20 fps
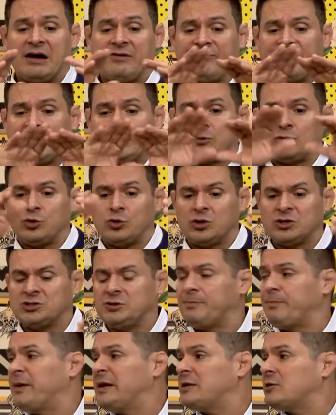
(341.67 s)
fator
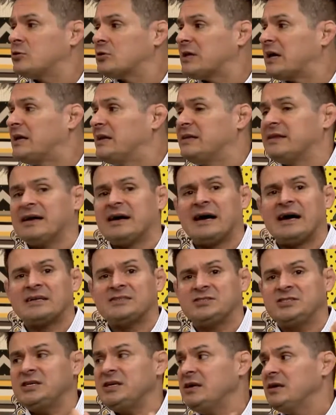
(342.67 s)
de
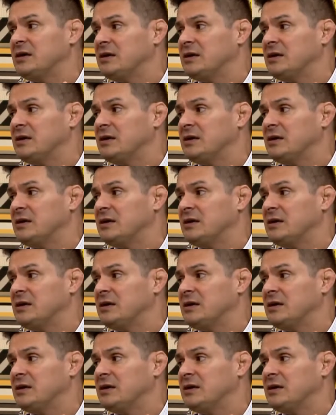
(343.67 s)
personalidade